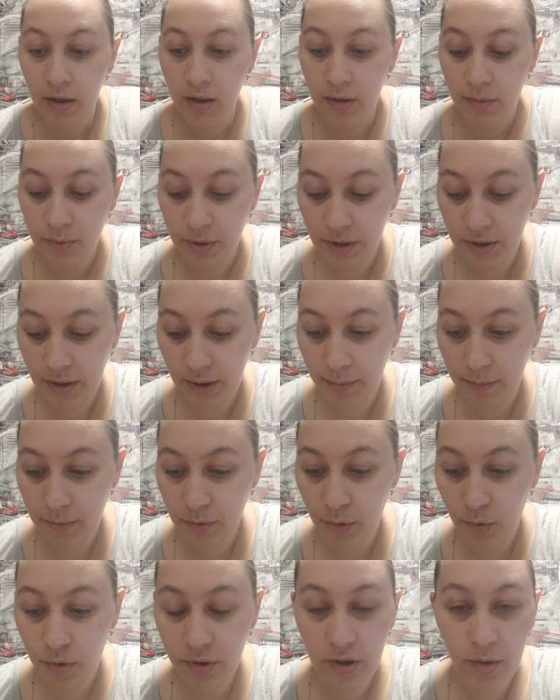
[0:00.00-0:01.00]
а мне там
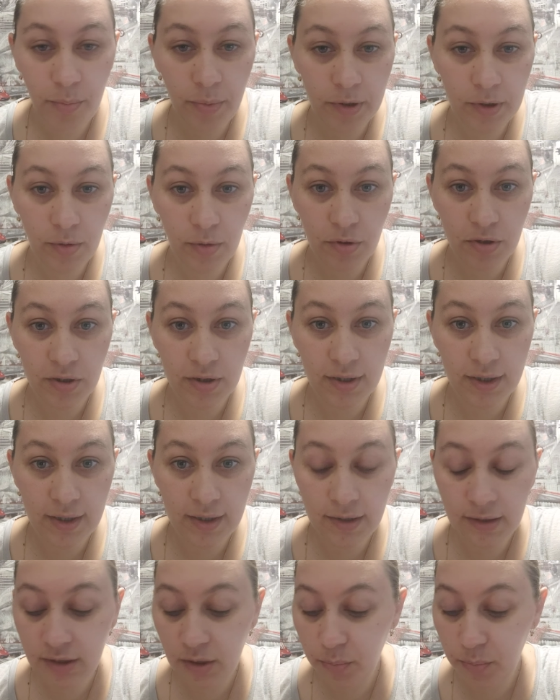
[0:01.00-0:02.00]
то не подходит,
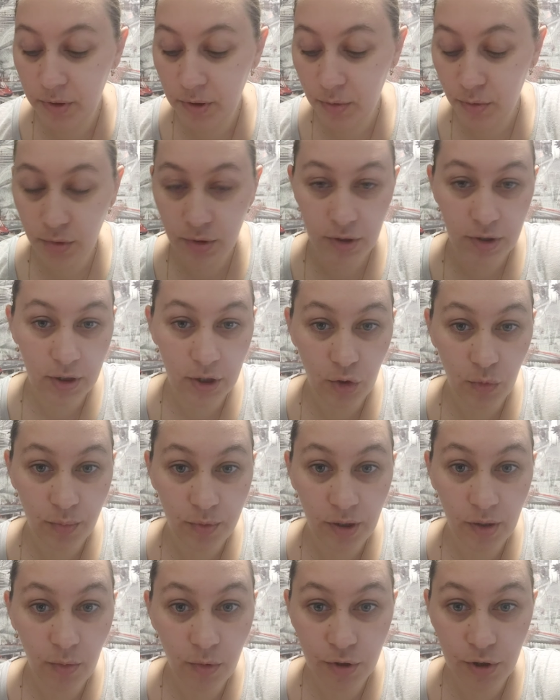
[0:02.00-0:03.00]
это не подходит, или у
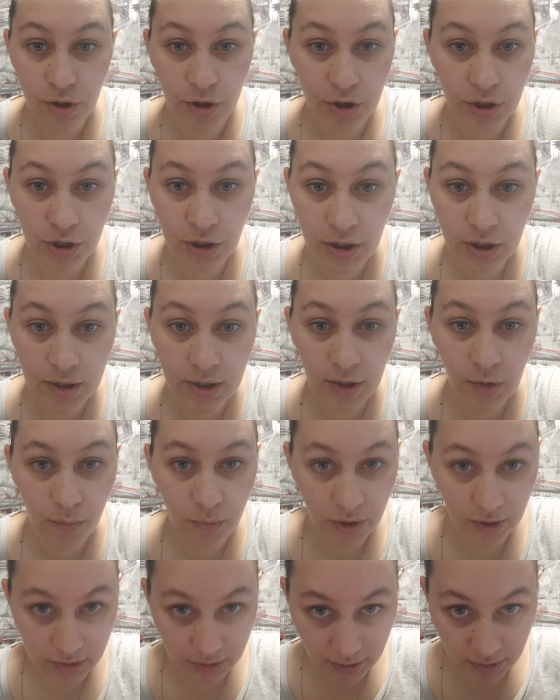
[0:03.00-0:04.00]
меня кожа жирная, у
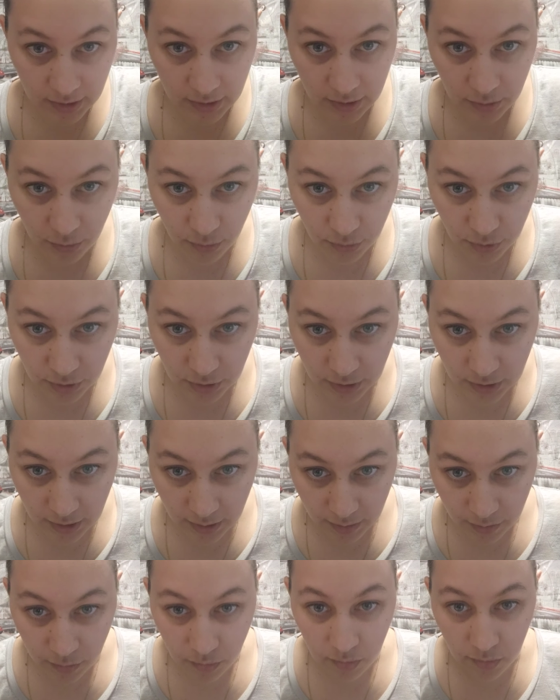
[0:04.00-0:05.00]
меня, кстати, тоже, да,
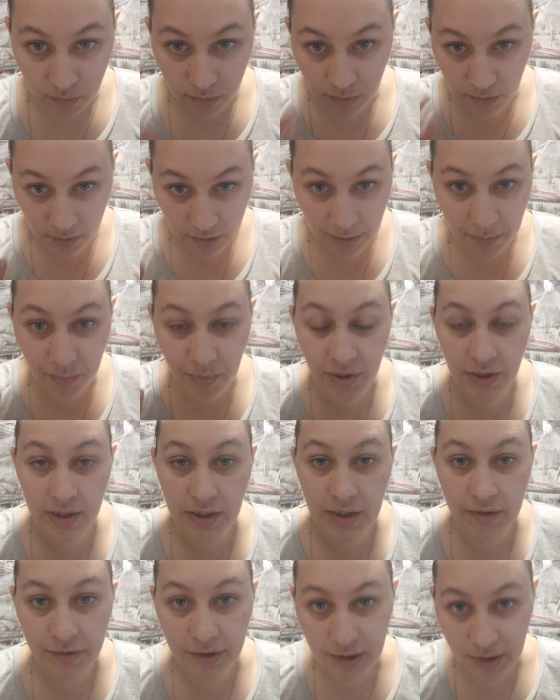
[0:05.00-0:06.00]
ну,
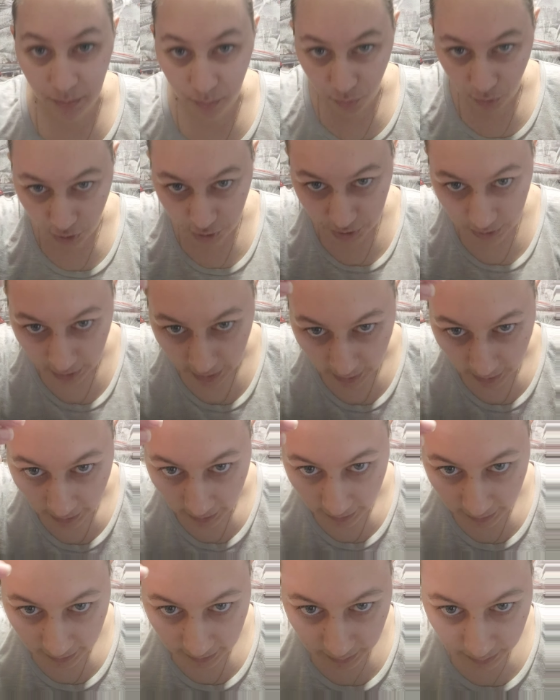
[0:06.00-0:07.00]
комбинированная больше.
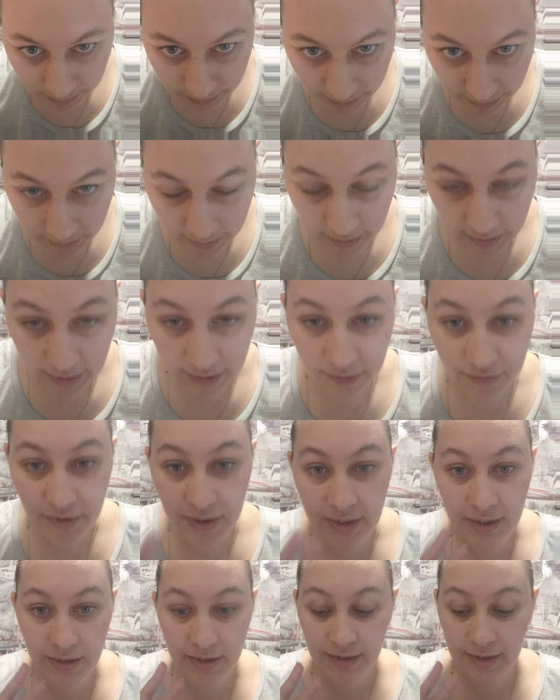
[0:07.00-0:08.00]
И смотрите, я
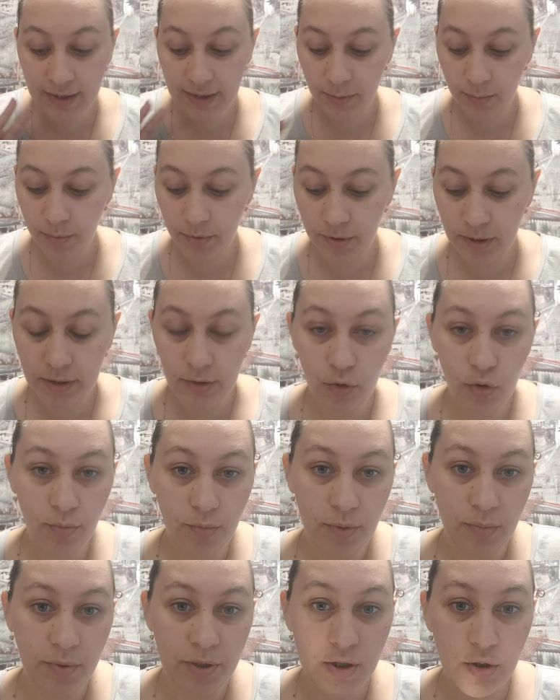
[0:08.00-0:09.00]
две недели была
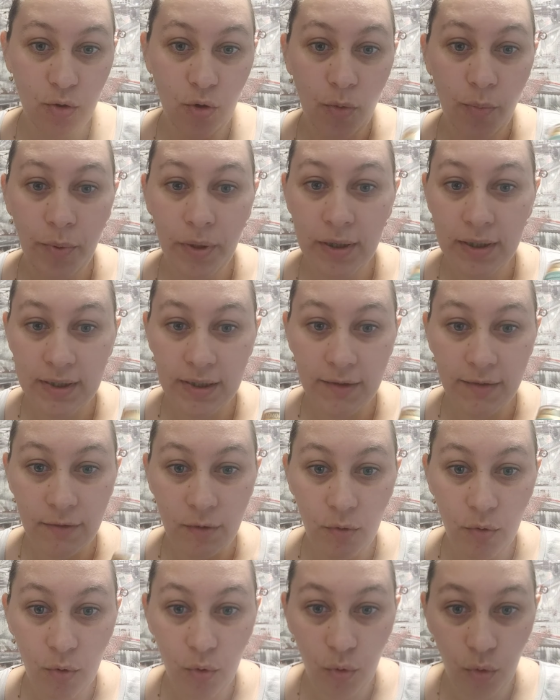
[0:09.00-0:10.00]
дома без
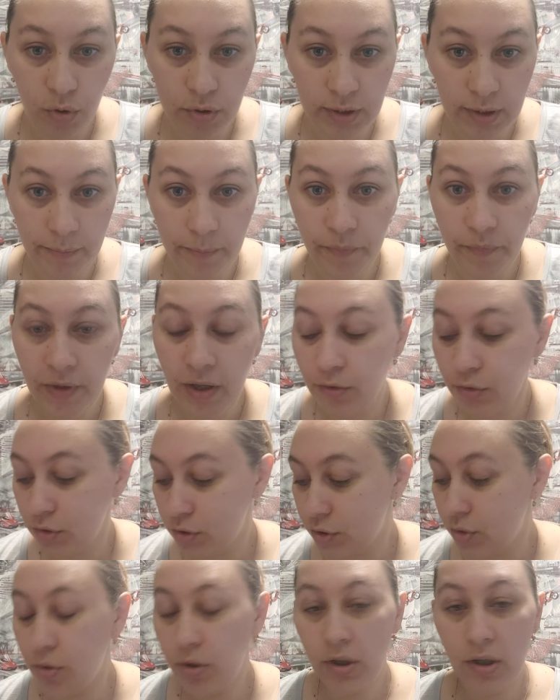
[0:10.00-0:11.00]
комплексного ухода. То
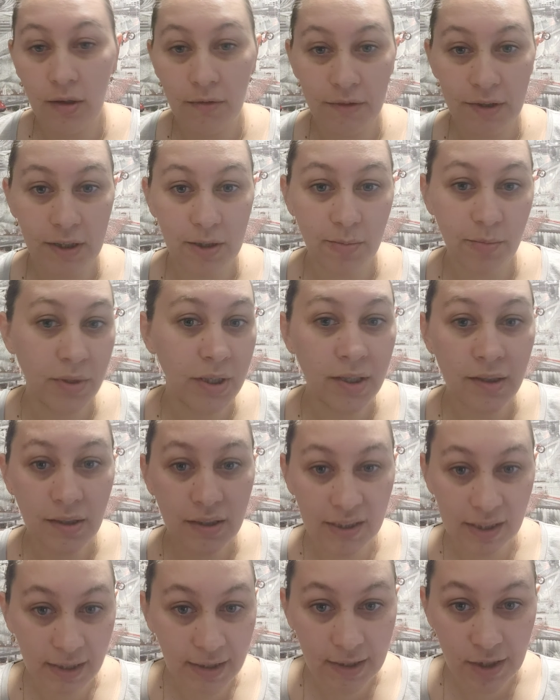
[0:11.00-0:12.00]
есть кто-то говорит, мне
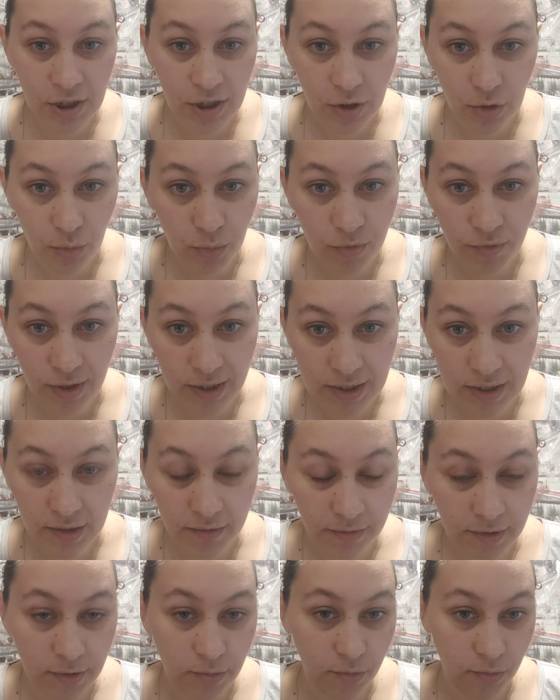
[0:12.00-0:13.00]
достаточно
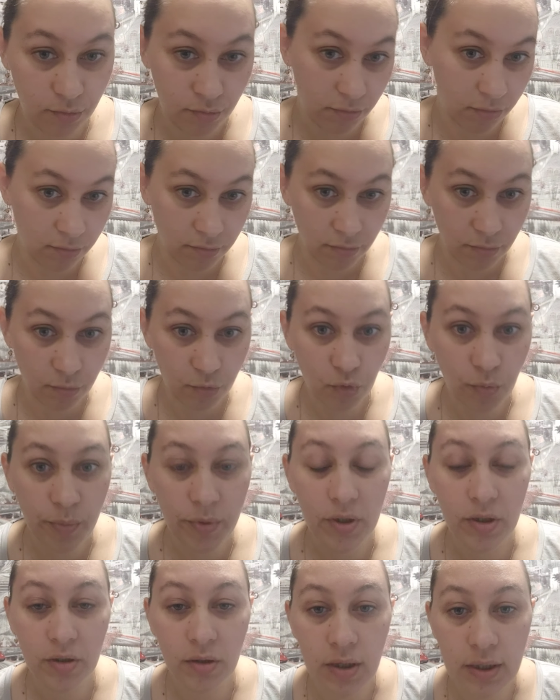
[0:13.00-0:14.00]
умываться водой. Ну, ну
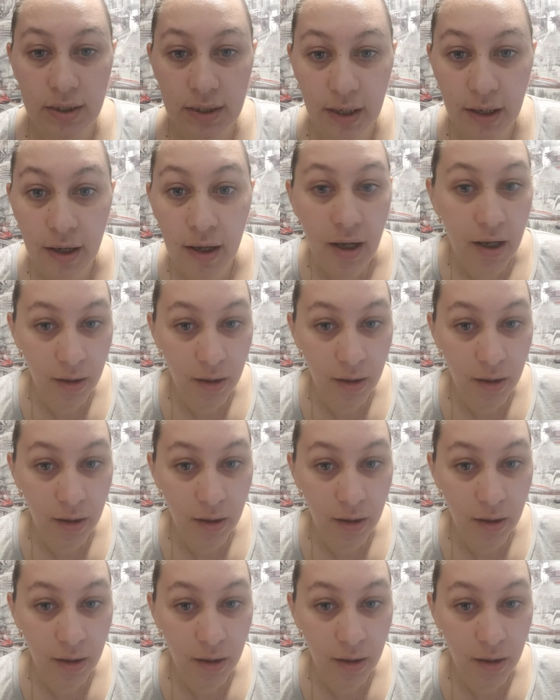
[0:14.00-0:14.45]
супер, классно,